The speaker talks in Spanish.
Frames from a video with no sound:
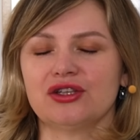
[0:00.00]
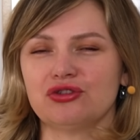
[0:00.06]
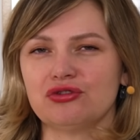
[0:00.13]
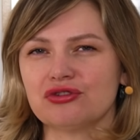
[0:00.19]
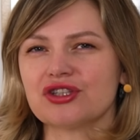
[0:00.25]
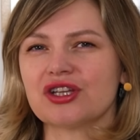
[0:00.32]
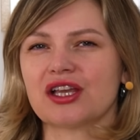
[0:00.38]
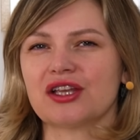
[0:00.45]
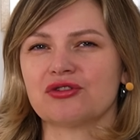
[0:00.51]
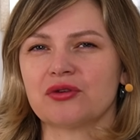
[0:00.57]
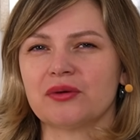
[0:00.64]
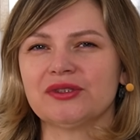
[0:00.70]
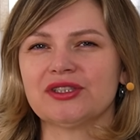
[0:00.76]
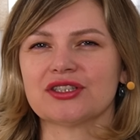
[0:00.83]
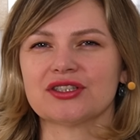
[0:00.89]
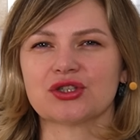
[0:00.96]
Yo lo sé que
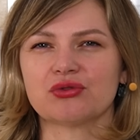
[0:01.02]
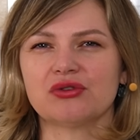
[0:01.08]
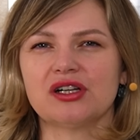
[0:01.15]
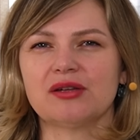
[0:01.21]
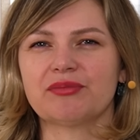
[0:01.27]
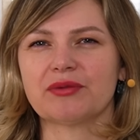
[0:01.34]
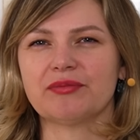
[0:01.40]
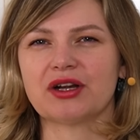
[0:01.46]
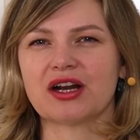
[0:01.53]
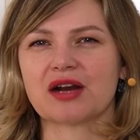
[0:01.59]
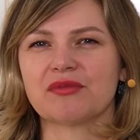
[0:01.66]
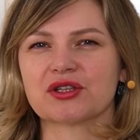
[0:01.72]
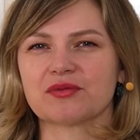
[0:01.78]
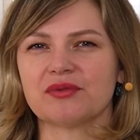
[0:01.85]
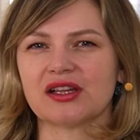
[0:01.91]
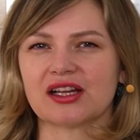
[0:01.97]
normalmente se suele preparar
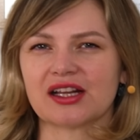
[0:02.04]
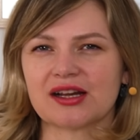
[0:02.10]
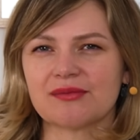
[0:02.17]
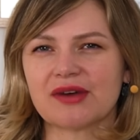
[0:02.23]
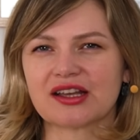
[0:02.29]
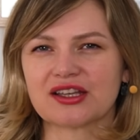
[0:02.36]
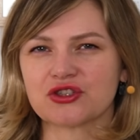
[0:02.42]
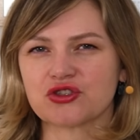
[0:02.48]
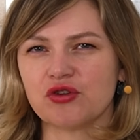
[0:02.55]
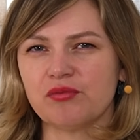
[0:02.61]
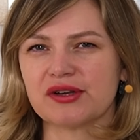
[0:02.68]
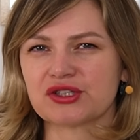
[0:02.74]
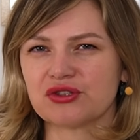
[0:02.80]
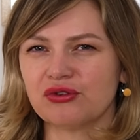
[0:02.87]
más bien crema que sopas,